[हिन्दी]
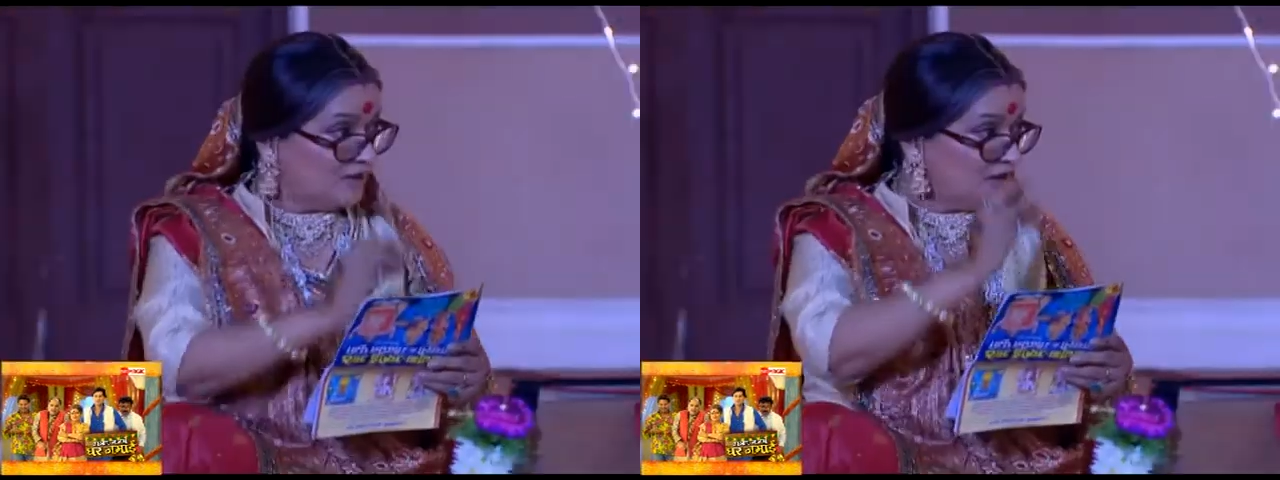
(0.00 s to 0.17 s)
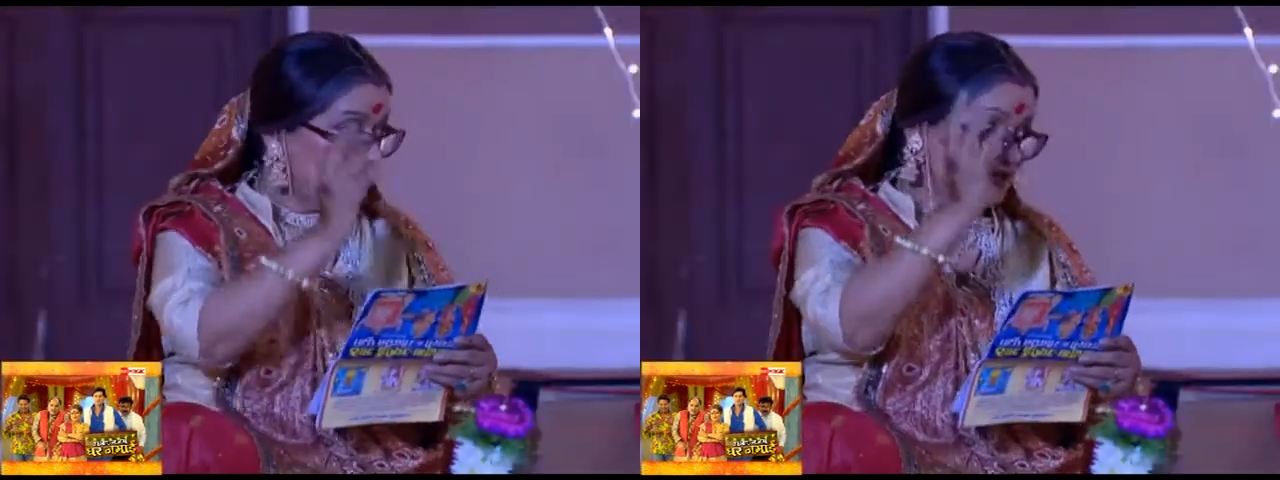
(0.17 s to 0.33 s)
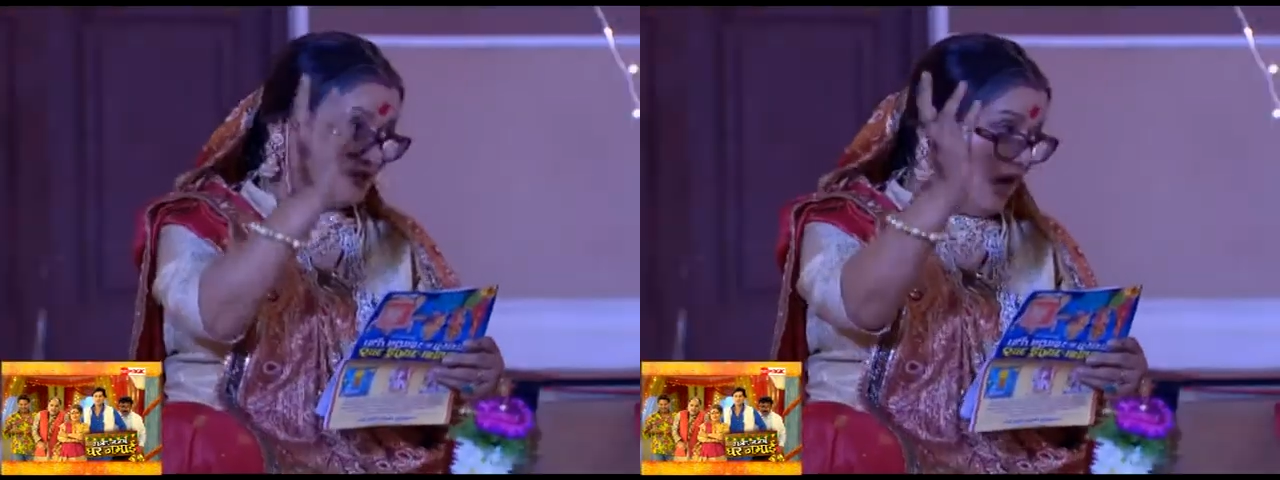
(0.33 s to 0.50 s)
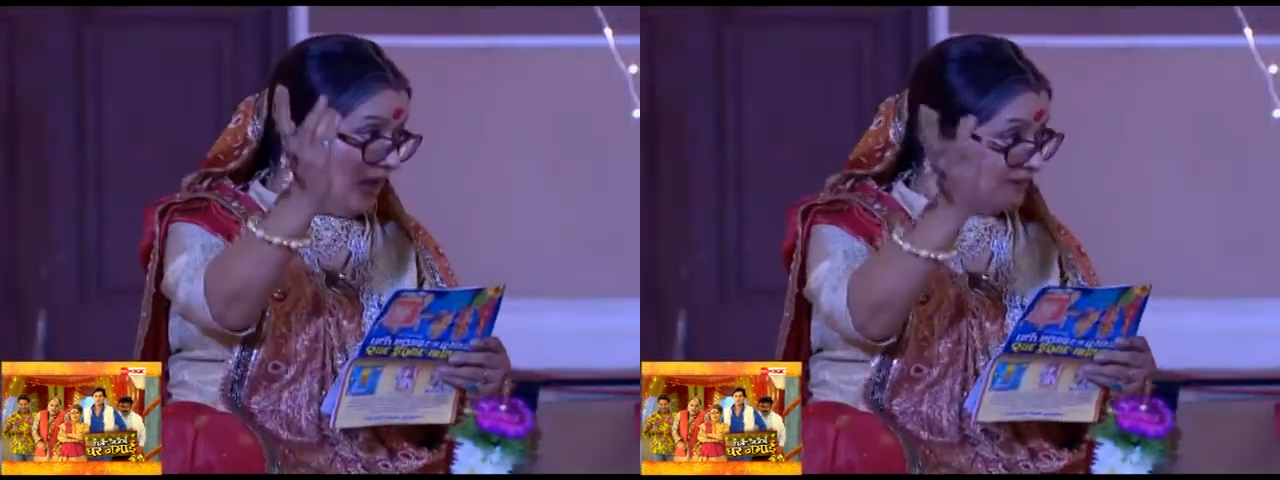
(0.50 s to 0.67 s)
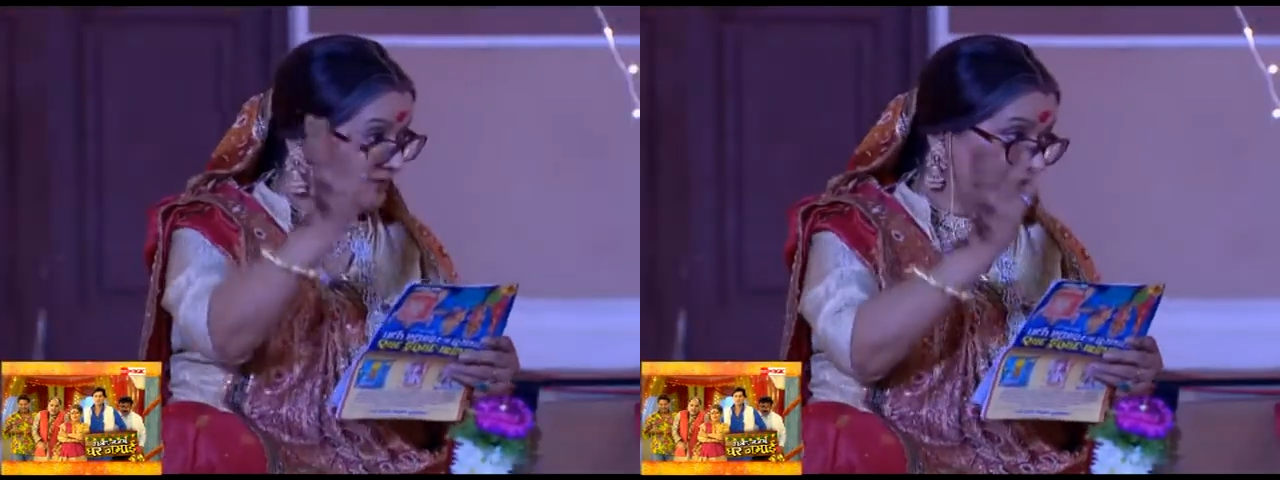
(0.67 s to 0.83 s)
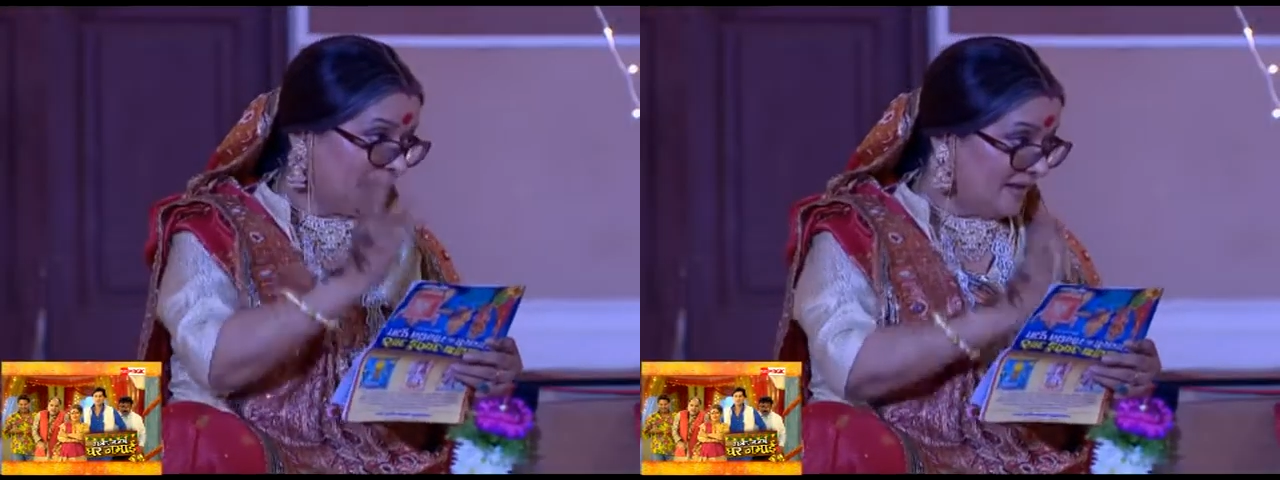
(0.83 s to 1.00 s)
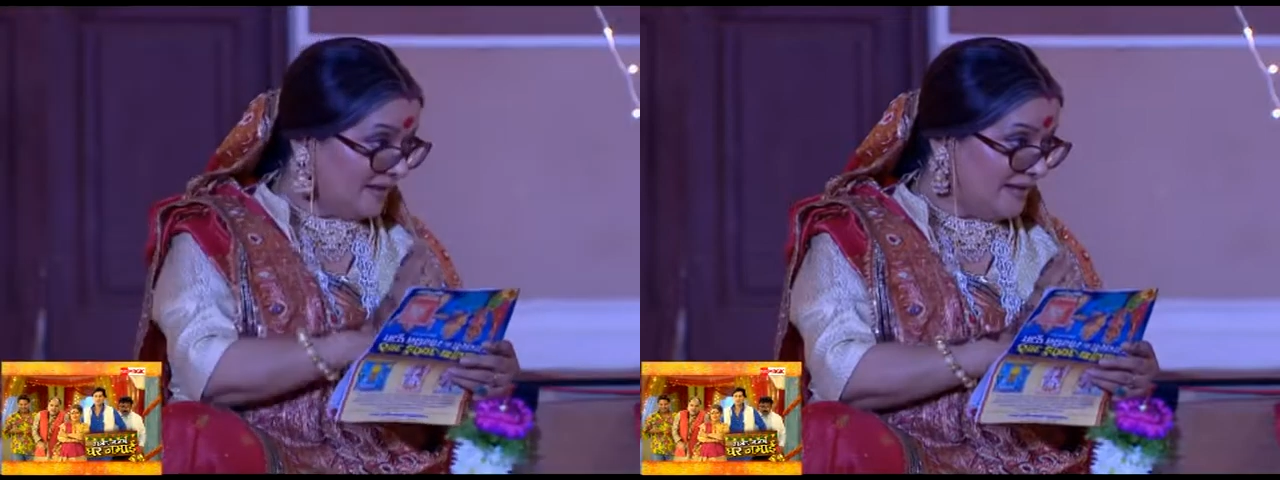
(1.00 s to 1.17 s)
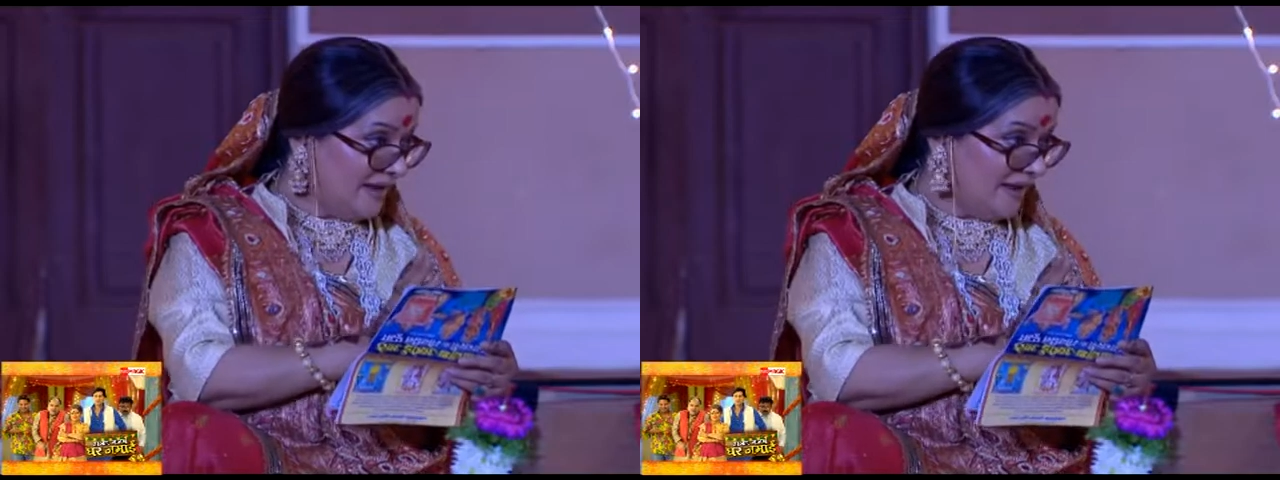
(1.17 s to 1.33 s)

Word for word: कि चांद निकल गया